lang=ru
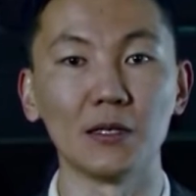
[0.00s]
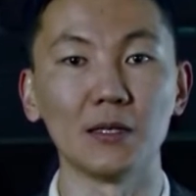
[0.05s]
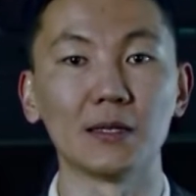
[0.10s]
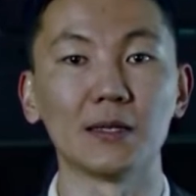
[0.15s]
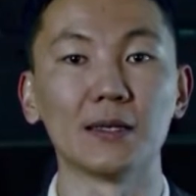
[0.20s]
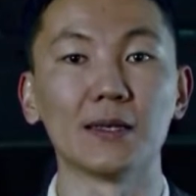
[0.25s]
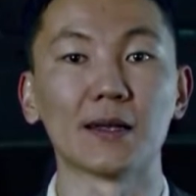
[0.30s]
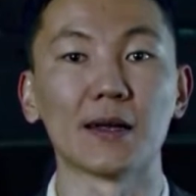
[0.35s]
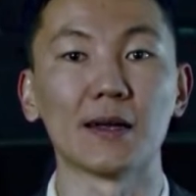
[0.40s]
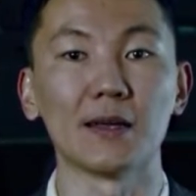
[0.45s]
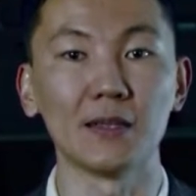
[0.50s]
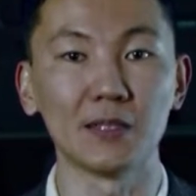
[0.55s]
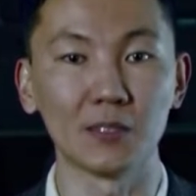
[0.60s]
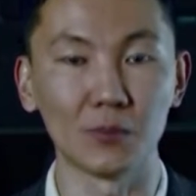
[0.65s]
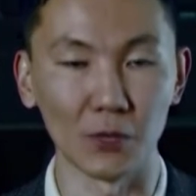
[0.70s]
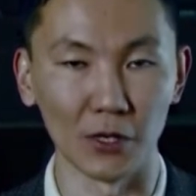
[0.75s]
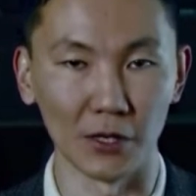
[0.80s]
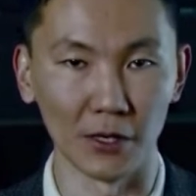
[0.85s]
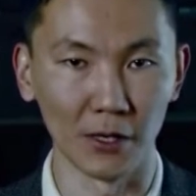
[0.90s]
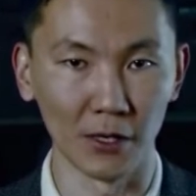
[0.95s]
и
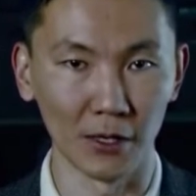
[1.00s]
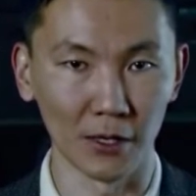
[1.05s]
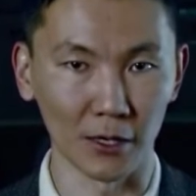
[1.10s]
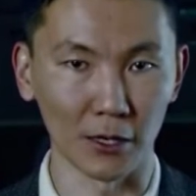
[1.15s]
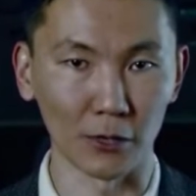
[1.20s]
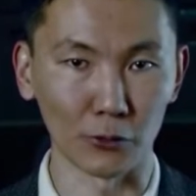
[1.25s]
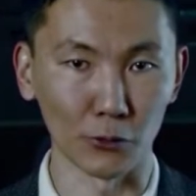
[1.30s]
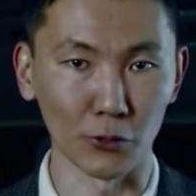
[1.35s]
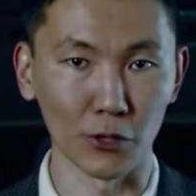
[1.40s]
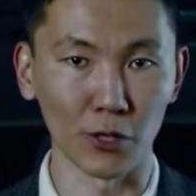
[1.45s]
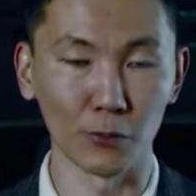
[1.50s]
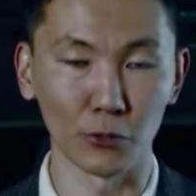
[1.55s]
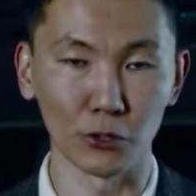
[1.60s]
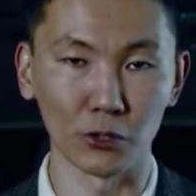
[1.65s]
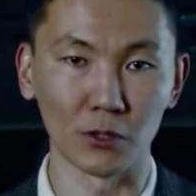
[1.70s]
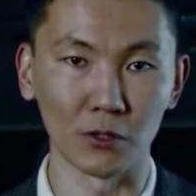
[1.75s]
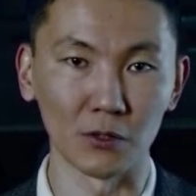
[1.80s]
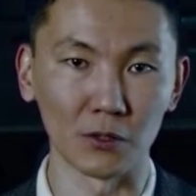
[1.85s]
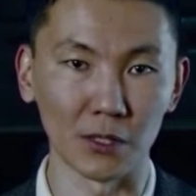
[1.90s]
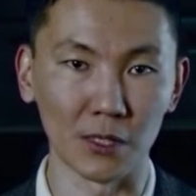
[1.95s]
героизме, которая
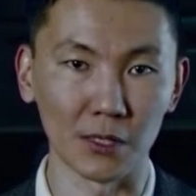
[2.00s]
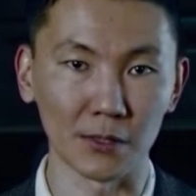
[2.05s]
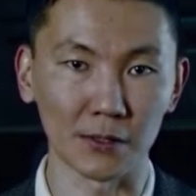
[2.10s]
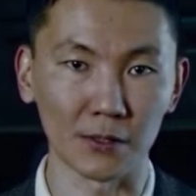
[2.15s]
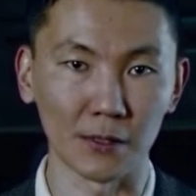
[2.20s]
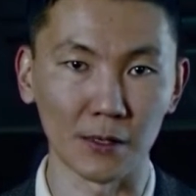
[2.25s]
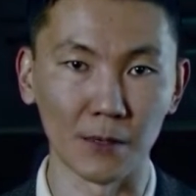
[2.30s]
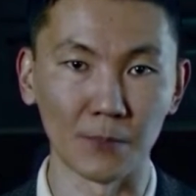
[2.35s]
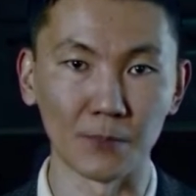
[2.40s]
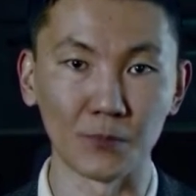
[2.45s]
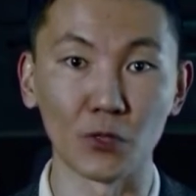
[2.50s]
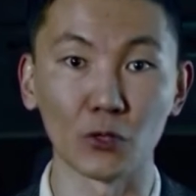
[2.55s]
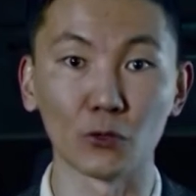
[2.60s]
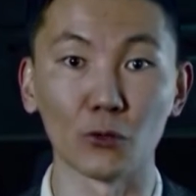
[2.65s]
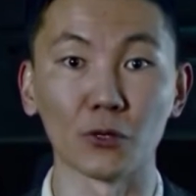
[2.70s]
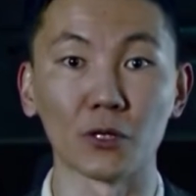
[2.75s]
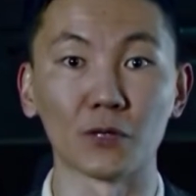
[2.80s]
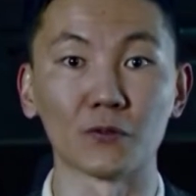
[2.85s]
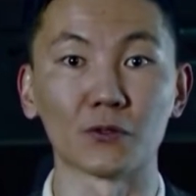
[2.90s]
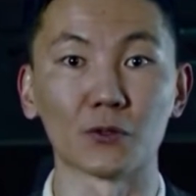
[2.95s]
будет интересна не
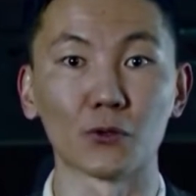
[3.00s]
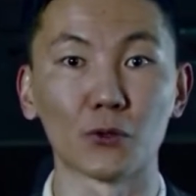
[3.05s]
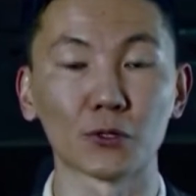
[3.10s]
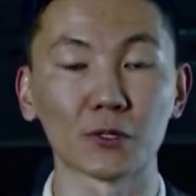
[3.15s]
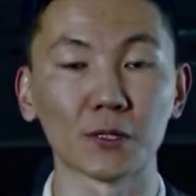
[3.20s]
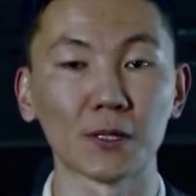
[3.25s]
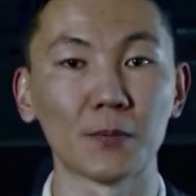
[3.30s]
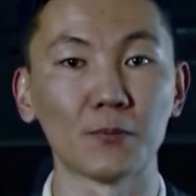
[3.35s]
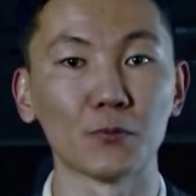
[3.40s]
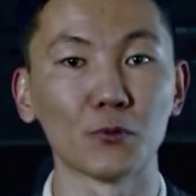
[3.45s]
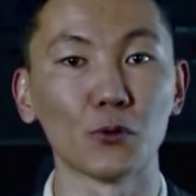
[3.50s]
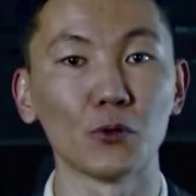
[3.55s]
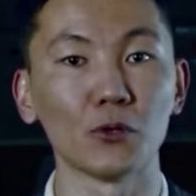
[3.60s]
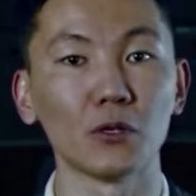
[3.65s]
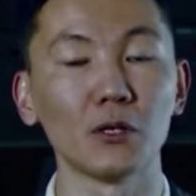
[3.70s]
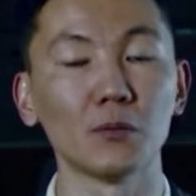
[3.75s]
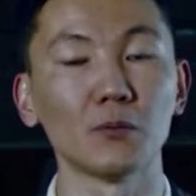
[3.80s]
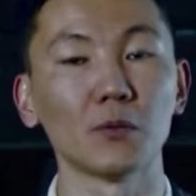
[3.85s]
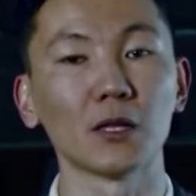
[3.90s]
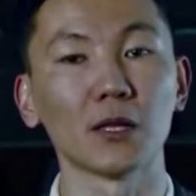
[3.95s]
только взрослым, но
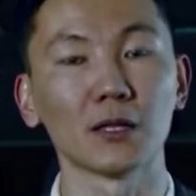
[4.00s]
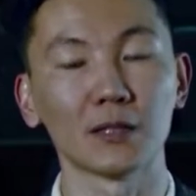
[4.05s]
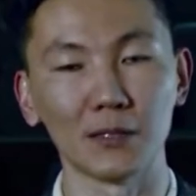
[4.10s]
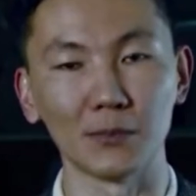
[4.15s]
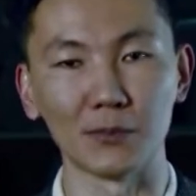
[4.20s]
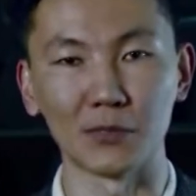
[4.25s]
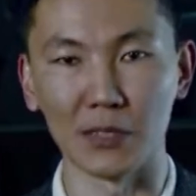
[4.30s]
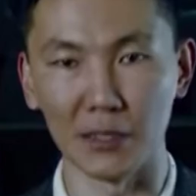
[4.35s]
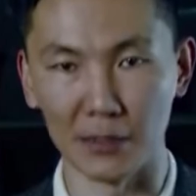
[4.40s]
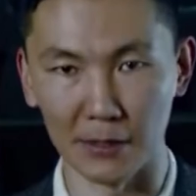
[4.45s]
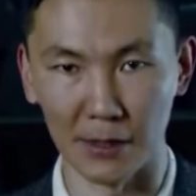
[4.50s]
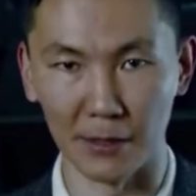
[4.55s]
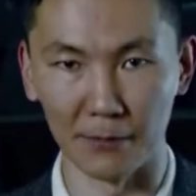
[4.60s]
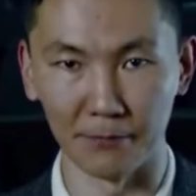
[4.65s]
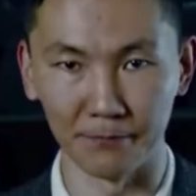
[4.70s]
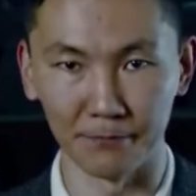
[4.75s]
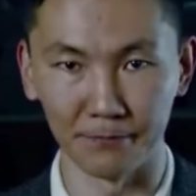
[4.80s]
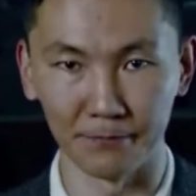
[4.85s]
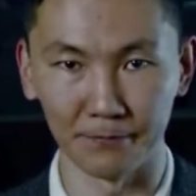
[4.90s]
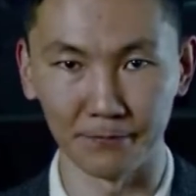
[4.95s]
и молодым
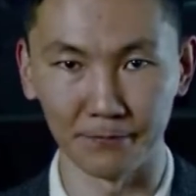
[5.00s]
зрителям.